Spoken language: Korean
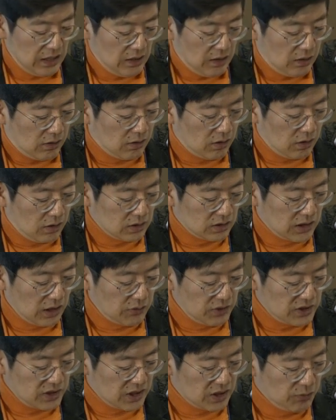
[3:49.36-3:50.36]
어,
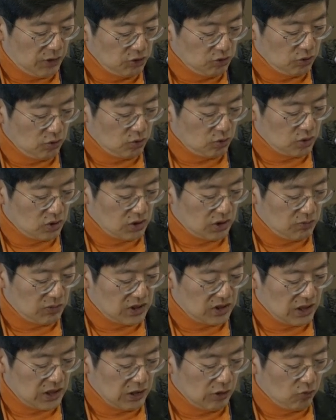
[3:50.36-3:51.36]
그다음에 이제 김원준 교수님이
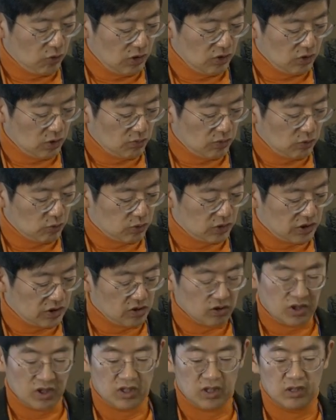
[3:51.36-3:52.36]
이제 인권으로 본 국제
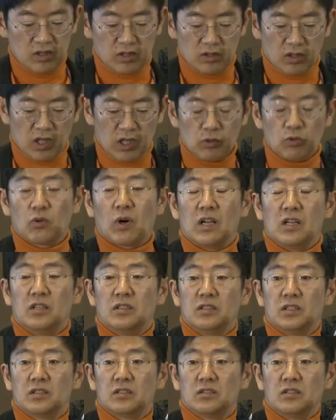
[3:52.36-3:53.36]
정치 질서하고
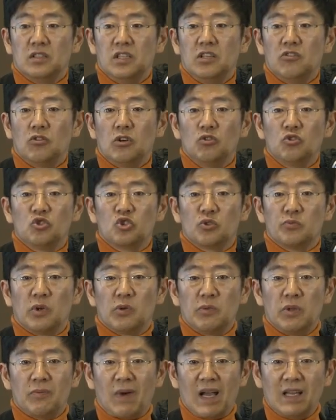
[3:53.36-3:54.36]
관련돼서는 인권
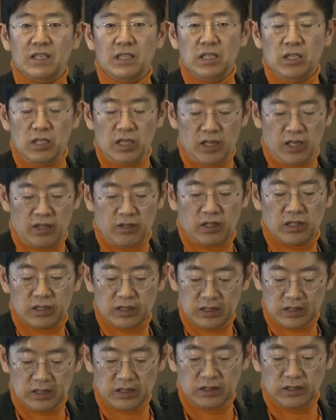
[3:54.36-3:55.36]
구규범이 많이
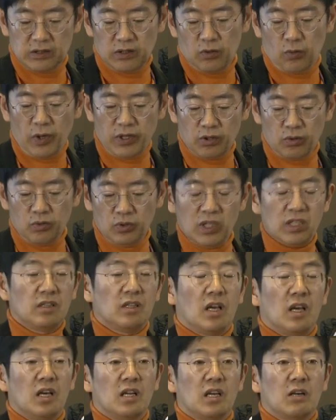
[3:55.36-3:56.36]
그
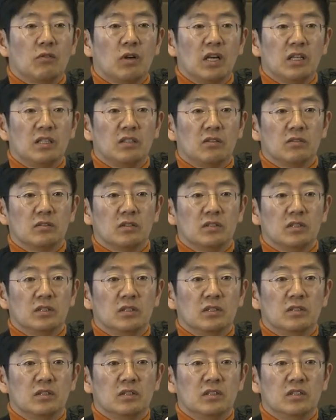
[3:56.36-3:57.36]
훼손됐다라고 하는
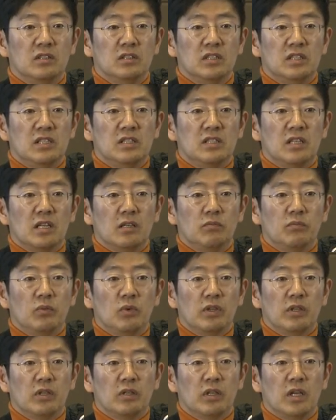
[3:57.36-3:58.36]
어떤 그런 인상에도
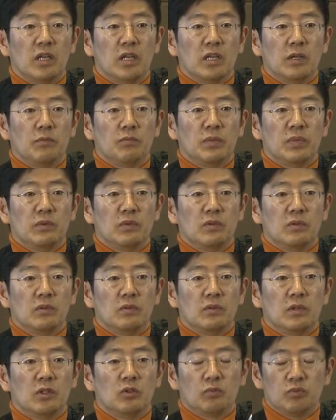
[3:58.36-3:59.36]

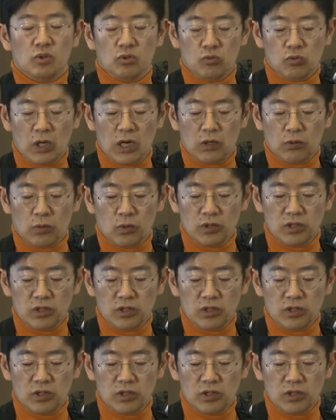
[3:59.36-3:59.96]
불구하고